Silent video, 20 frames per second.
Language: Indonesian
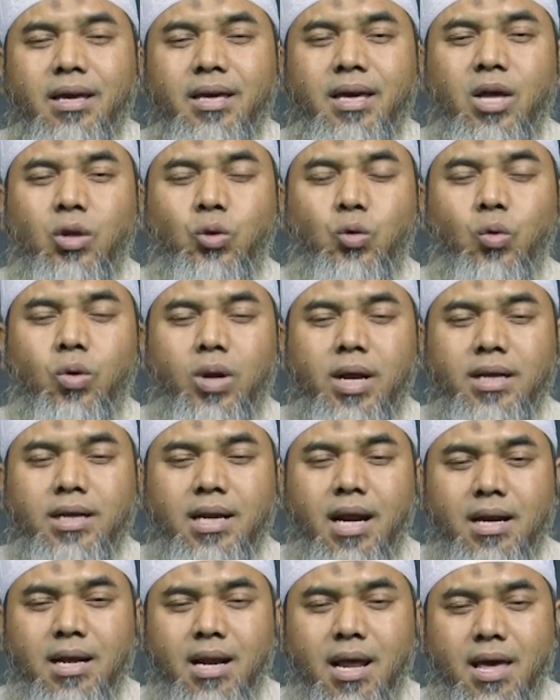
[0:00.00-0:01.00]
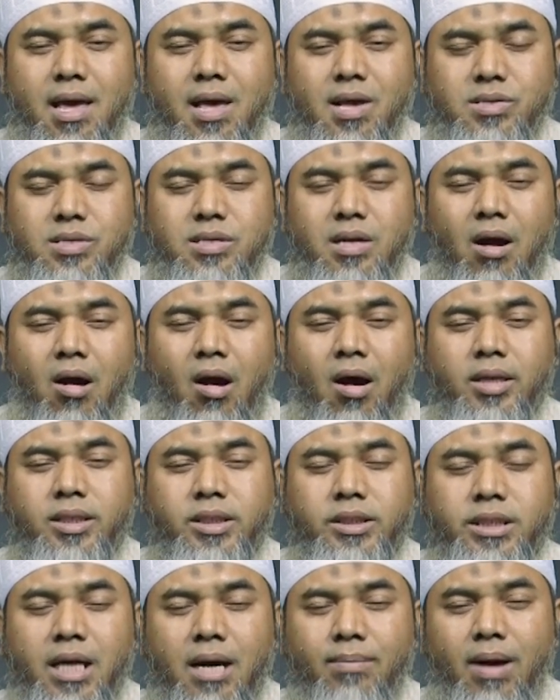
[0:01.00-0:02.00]
itu inna nas
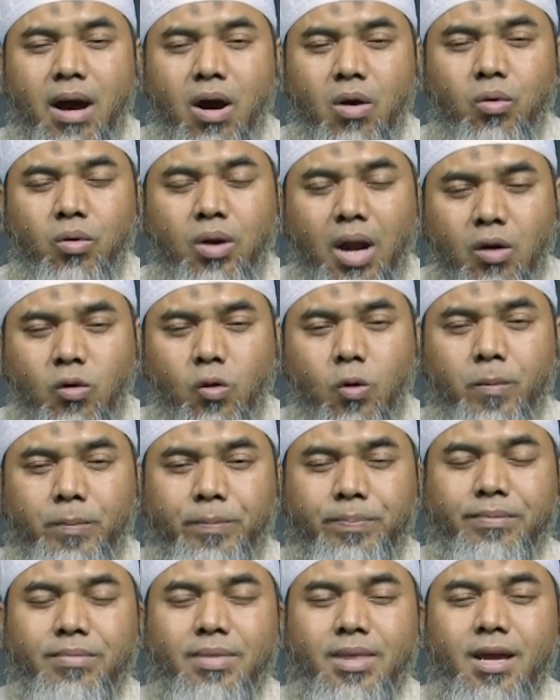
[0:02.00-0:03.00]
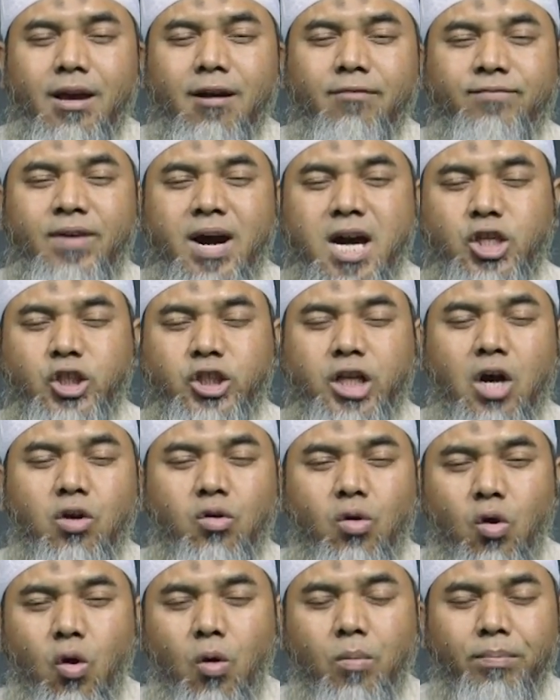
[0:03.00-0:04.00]
qad jama'u lakum
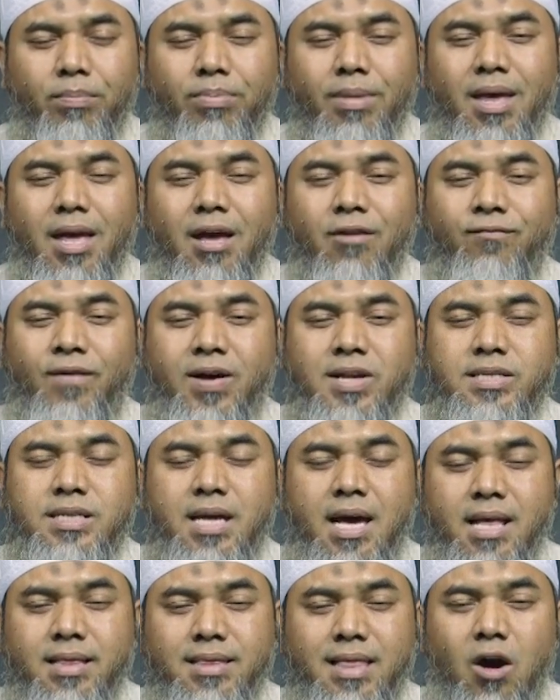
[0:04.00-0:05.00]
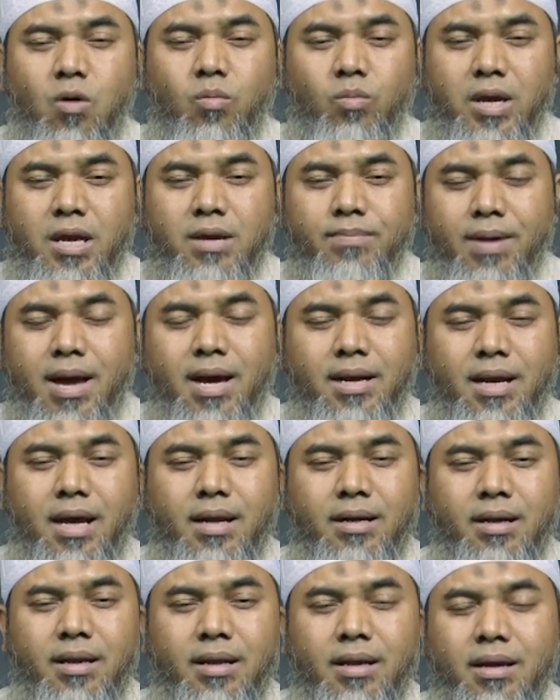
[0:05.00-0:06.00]
fakhshawhum fasadahum
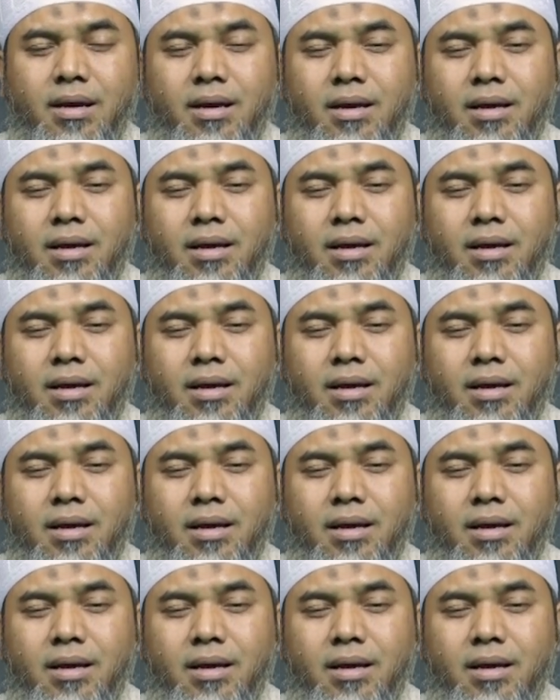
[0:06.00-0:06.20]
imanan.